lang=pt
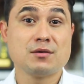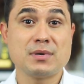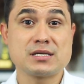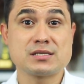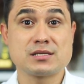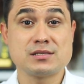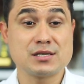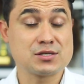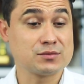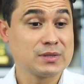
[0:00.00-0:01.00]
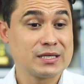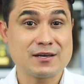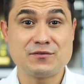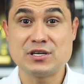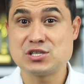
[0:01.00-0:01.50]
mechas que sejam
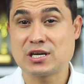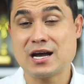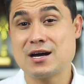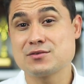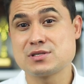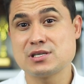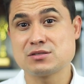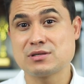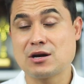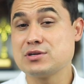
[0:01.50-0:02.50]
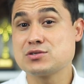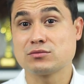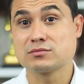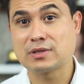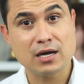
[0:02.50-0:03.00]
na vertical, sejam na
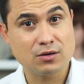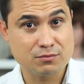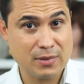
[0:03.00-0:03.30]
horizontal,